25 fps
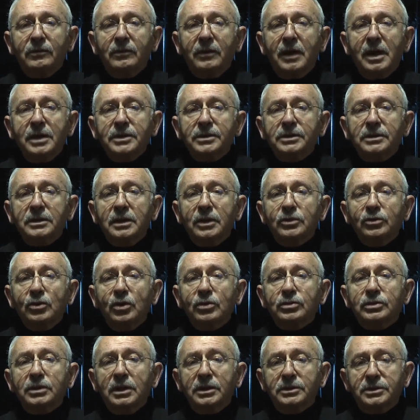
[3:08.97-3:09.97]
Varsa
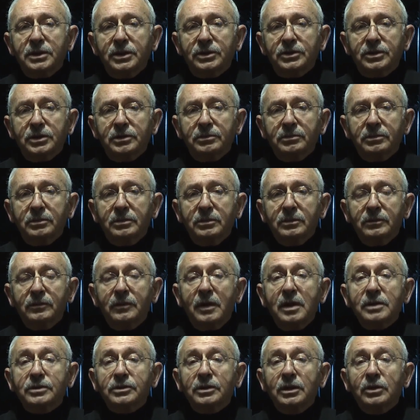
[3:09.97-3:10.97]
yoksa seçim,
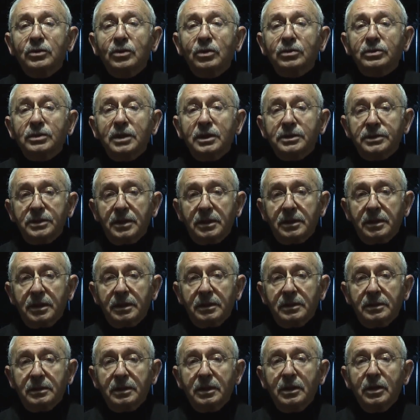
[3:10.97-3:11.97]
varsa yoksa saray.